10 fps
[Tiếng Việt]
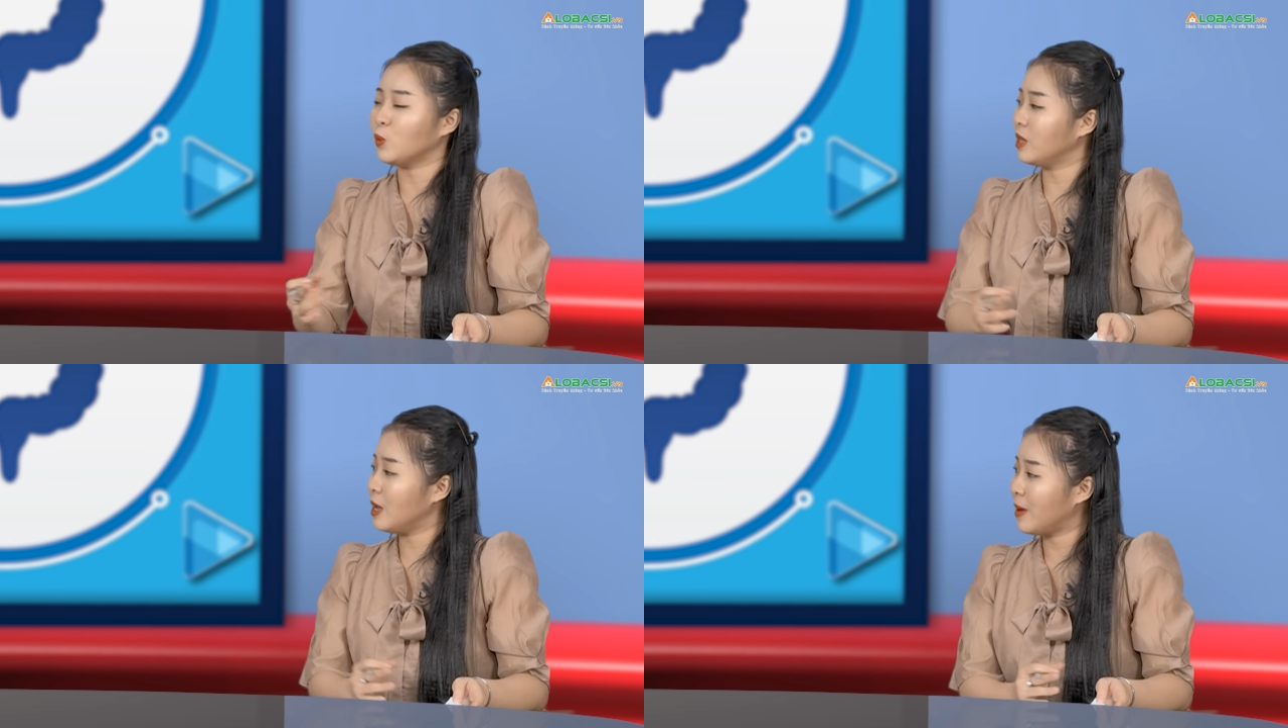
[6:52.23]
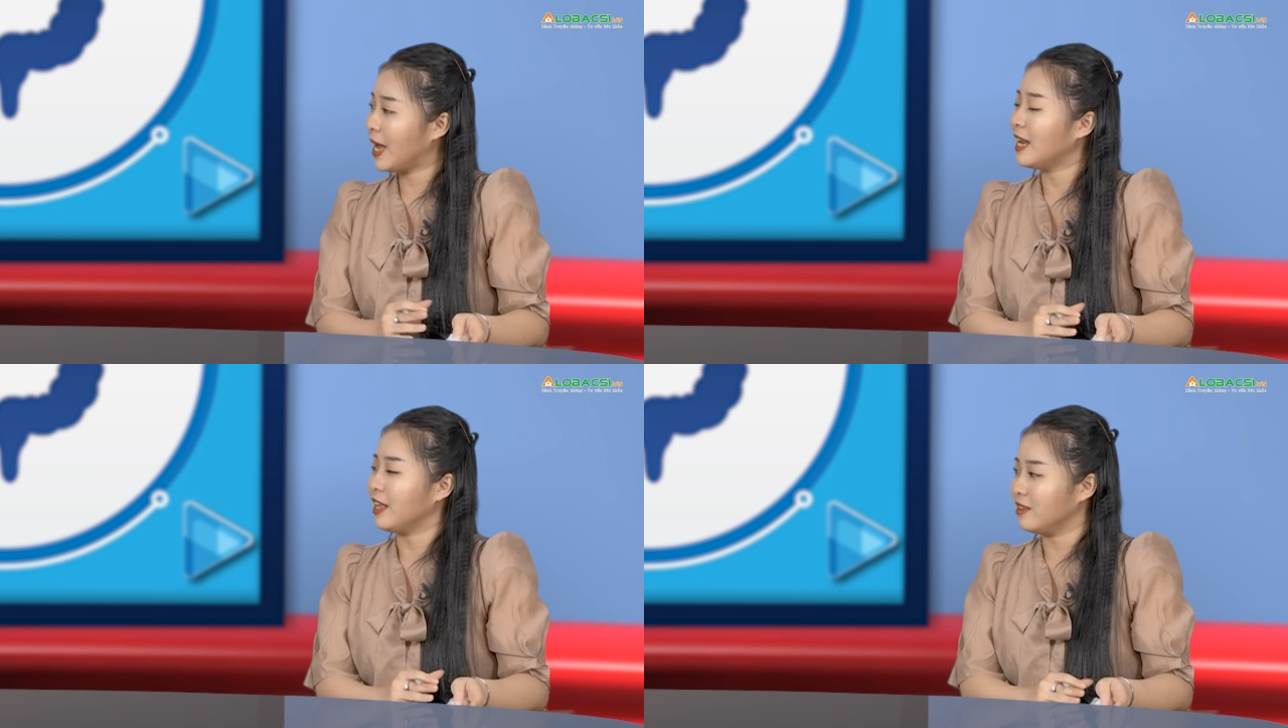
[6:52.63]
tục tiêm
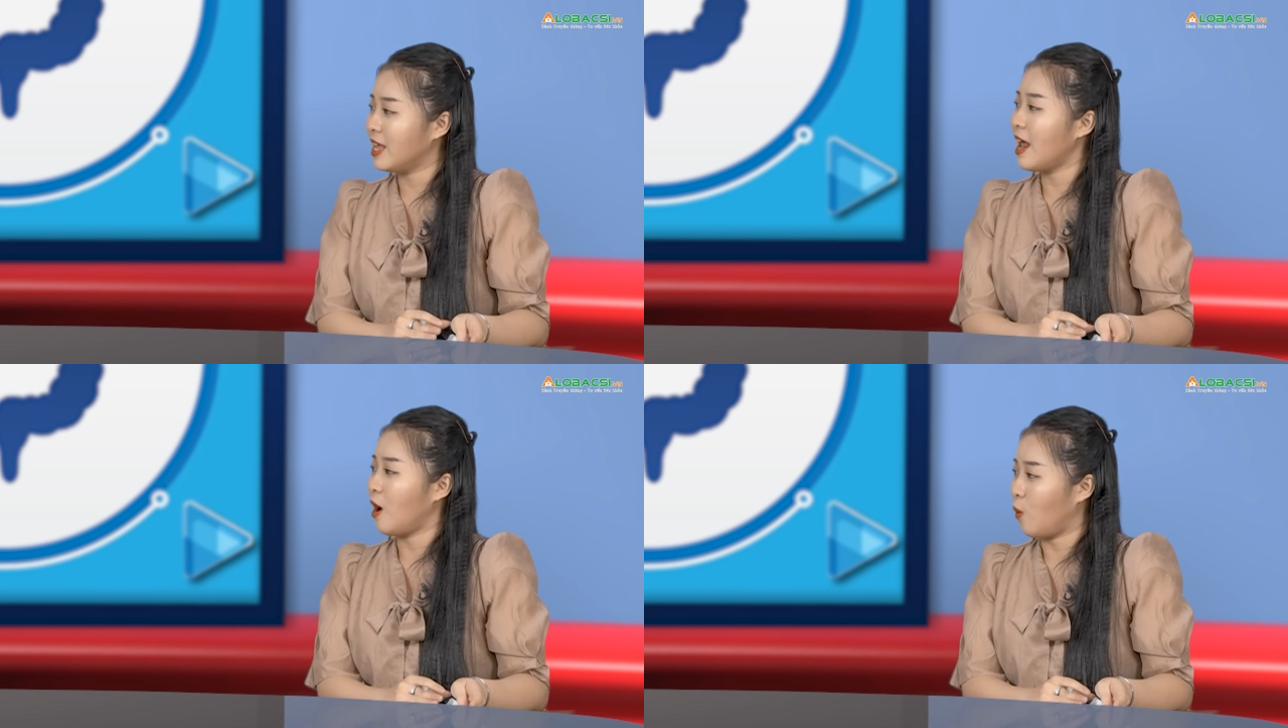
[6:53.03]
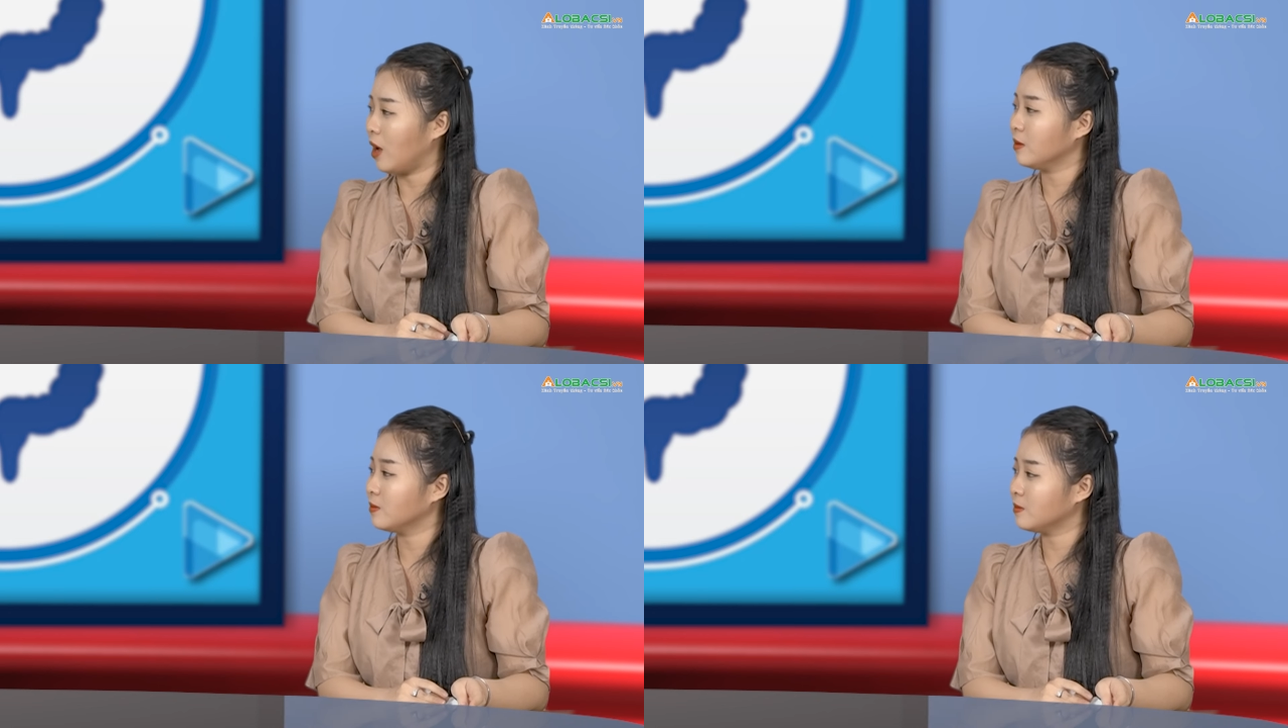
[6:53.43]
hay là như thế nào
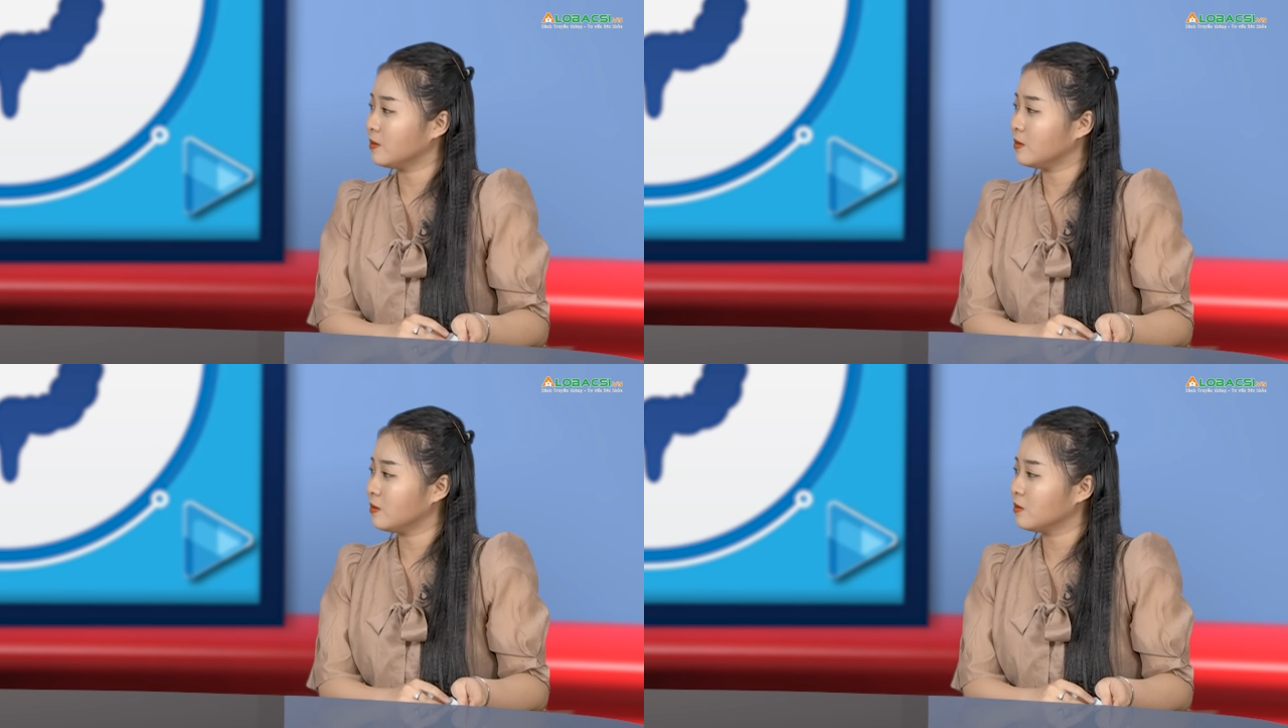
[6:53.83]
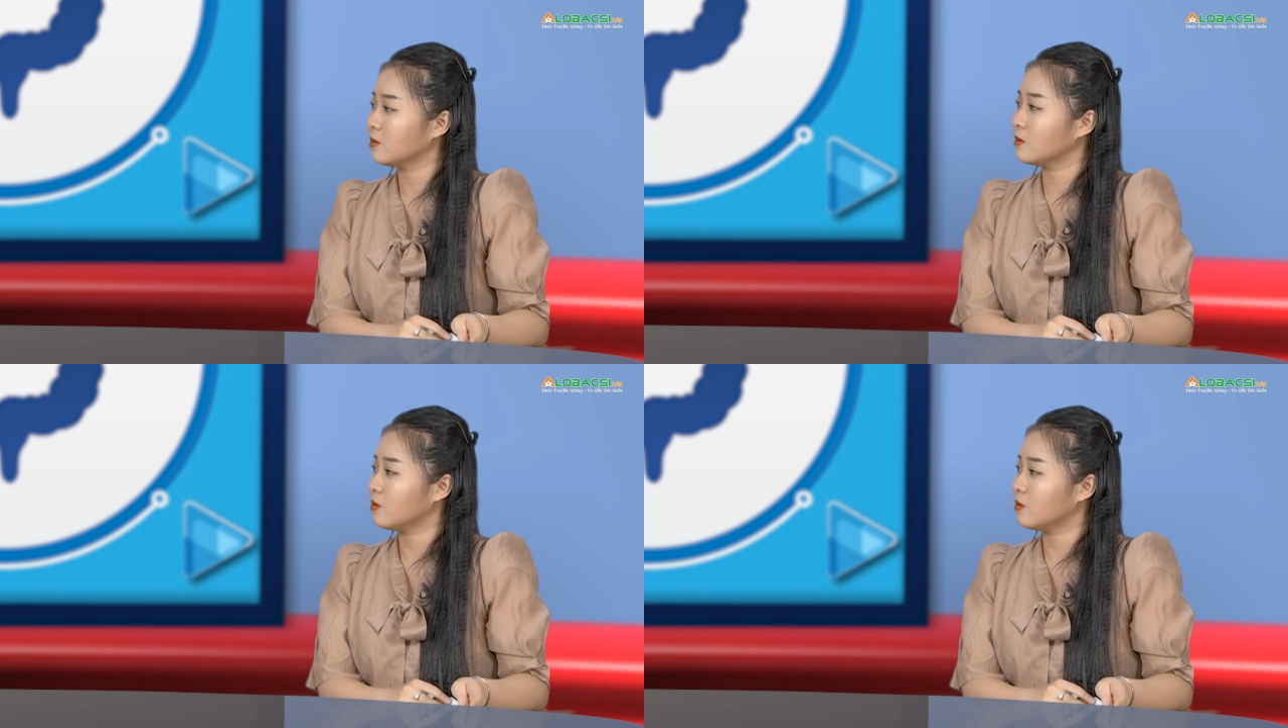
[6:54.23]
ạ? Đúng rồi.